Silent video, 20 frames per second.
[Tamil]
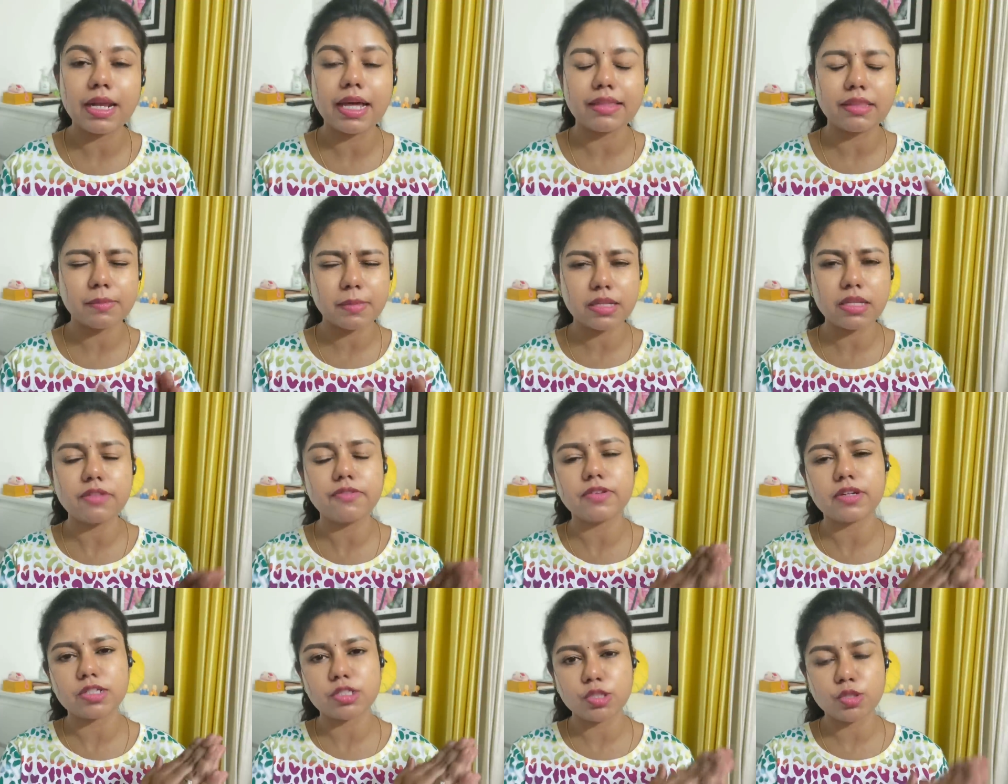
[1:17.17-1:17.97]
பட் அந்த மாதிரி
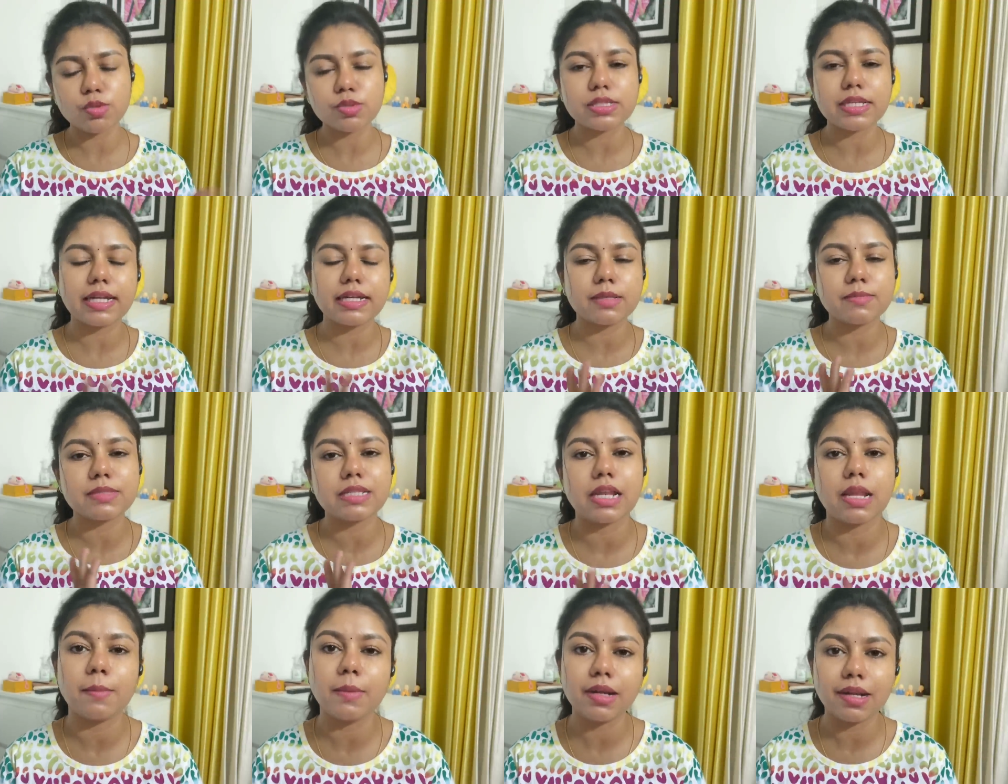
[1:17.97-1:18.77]
ஃப்ரெஷ் ஜூஸ்
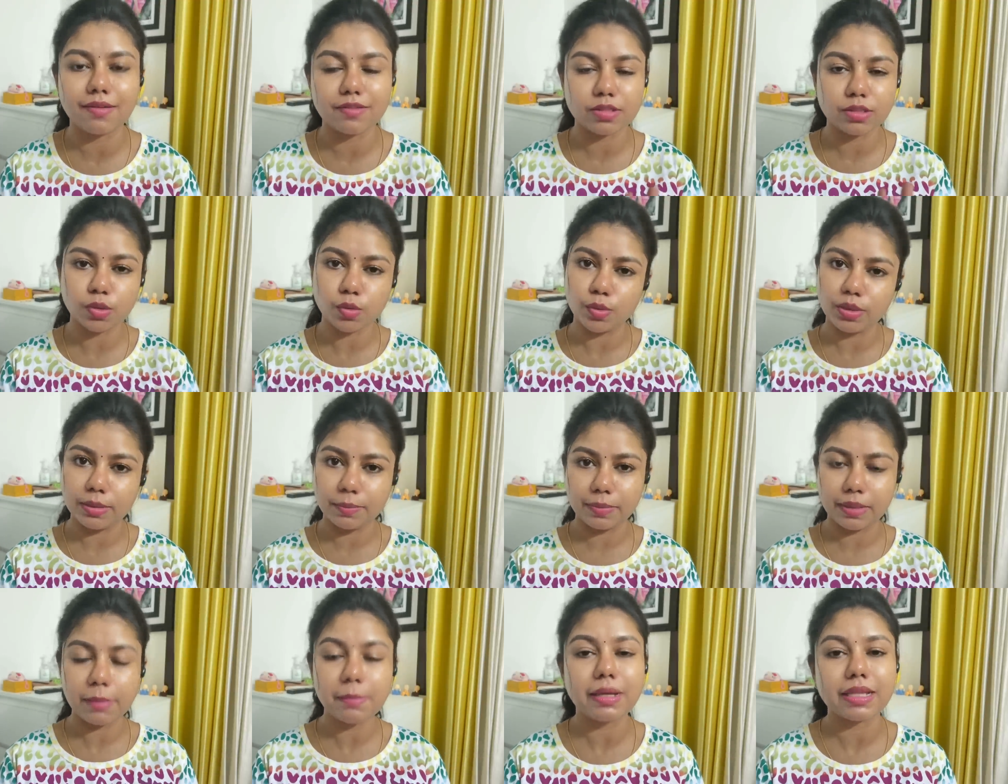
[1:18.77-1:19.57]
ஐட்டம்ஸ் எல்லாமே நான் வந்து
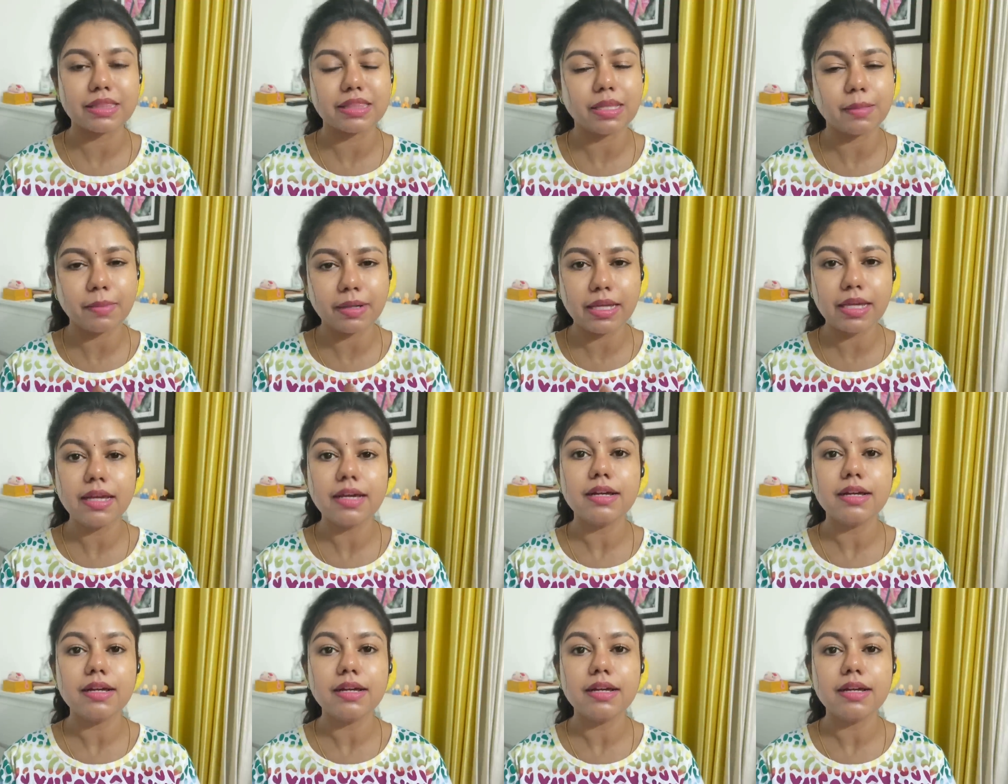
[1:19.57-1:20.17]
குடிப்பேன் மற்றபடி